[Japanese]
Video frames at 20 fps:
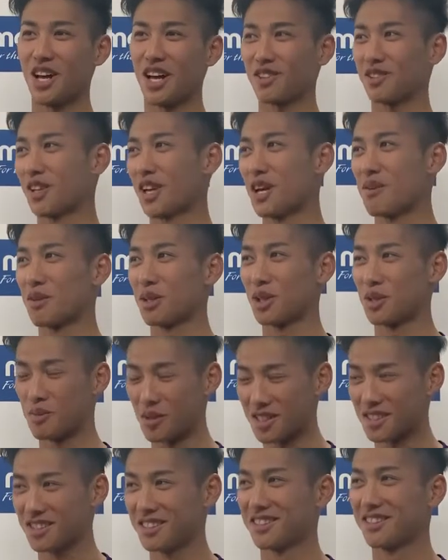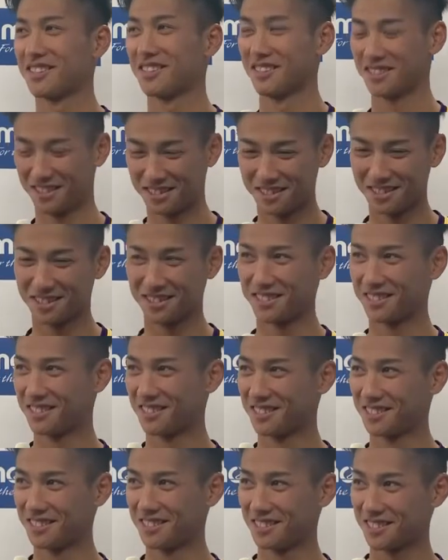後から謝ってきます
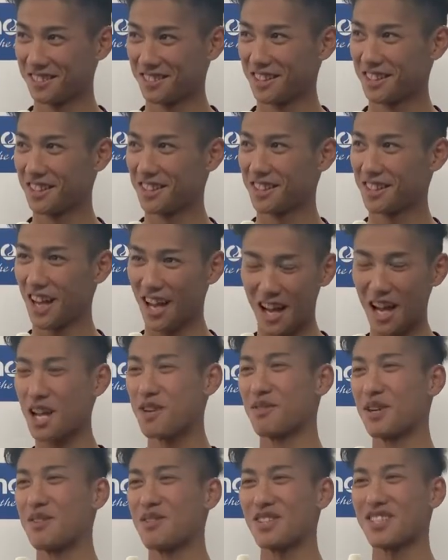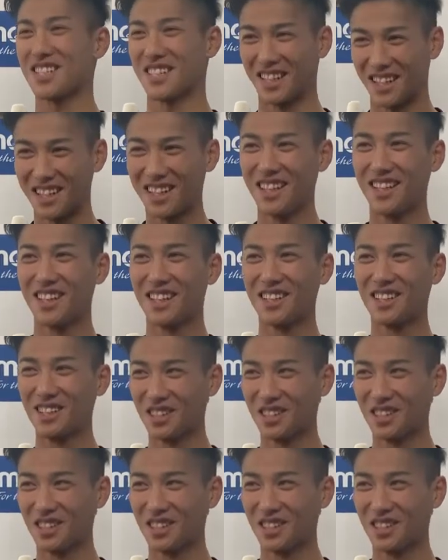さっきも謝ってましたよ。謝りました、ね。